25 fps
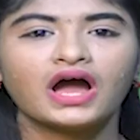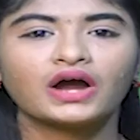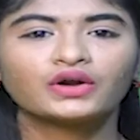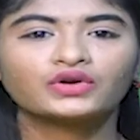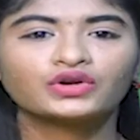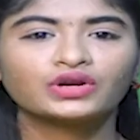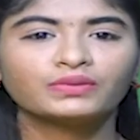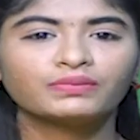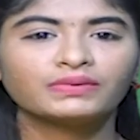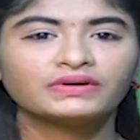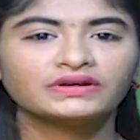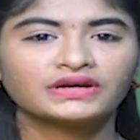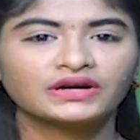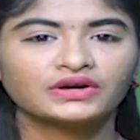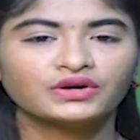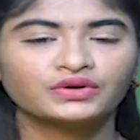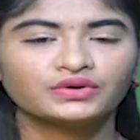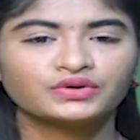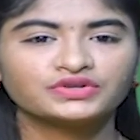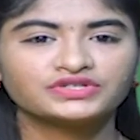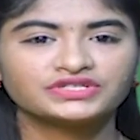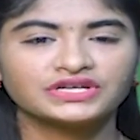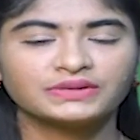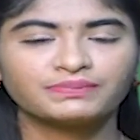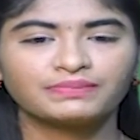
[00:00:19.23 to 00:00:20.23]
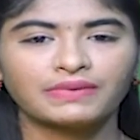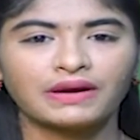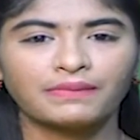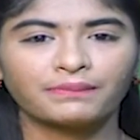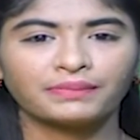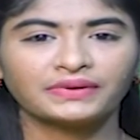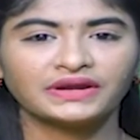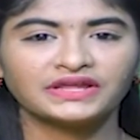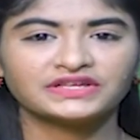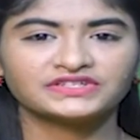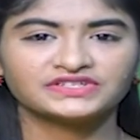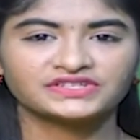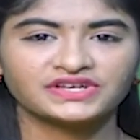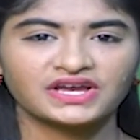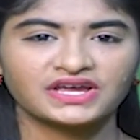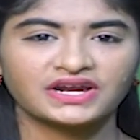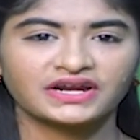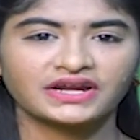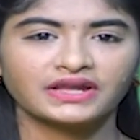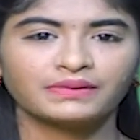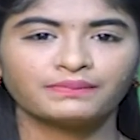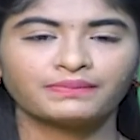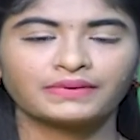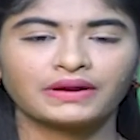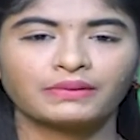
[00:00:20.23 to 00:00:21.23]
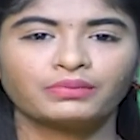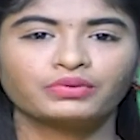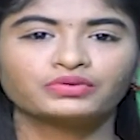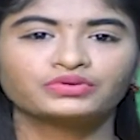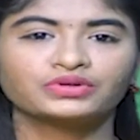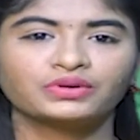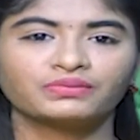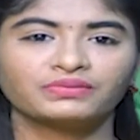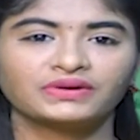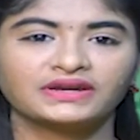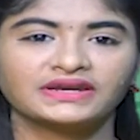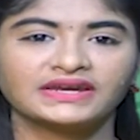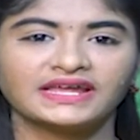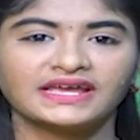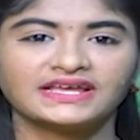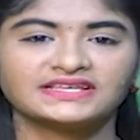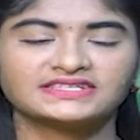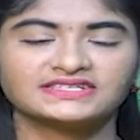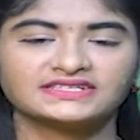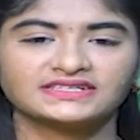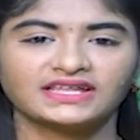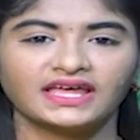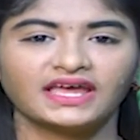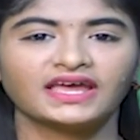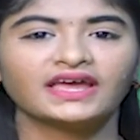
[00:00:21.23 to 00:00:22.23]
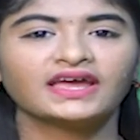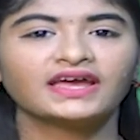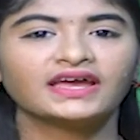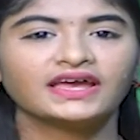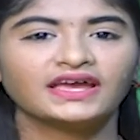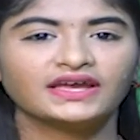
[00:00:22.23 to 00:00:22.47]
అక్టోబర్ రెండు నుంచి పంపిణీ చేయాలని ప్రభుత్వం నిర్ణయించింది